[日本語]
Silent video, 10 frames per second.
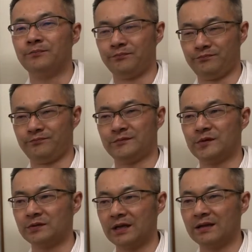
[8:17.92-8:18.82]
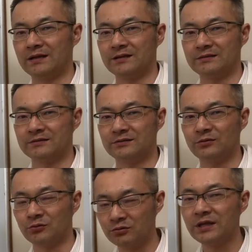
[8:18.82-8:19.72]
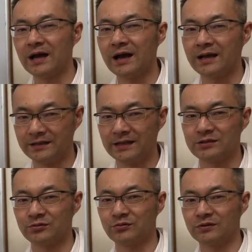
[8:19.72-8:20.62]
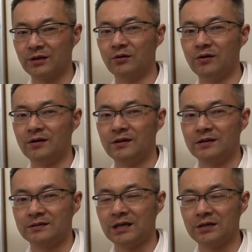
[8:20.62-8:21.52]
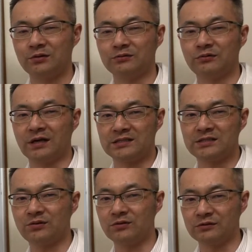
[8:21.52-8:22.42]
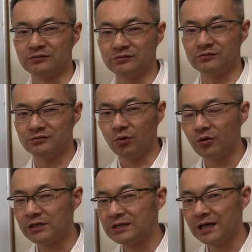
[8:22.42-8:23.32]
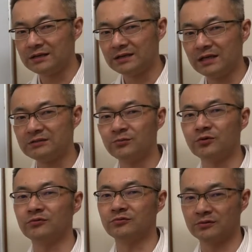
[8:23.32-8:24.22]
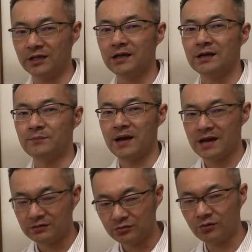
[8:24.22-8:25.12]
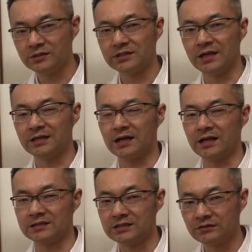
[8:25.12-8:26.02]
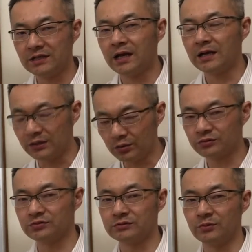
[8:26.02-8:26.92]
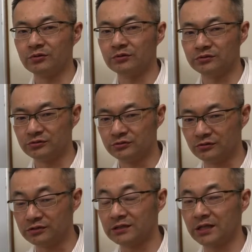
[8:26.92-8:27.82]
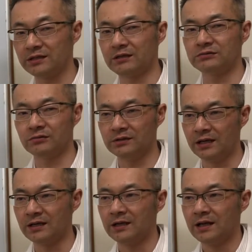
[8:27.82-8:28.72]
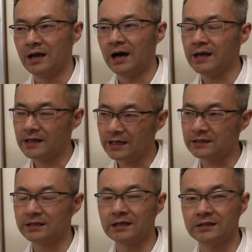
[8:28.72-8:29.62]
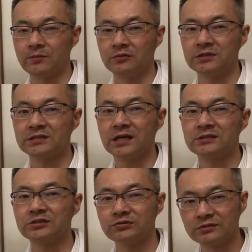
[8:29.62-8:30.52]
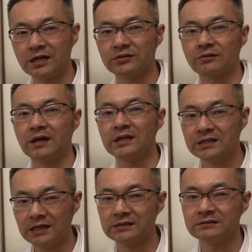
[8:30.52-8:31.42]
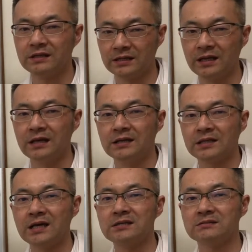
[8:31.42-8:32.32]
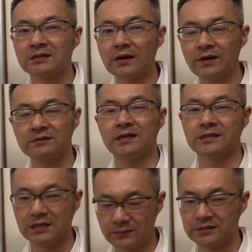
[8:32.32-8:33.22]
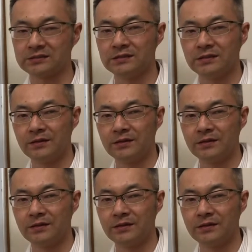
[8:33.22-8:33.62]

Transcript: うんとねほんと普段からねちょっとね体力とか血をぐーっと補っていくものとねマイルド鬼でいいから血の流れ良くするものをずっと使っていくとね早かったらねもう23週間とか1ヶ月でね体質変わる方います、うん、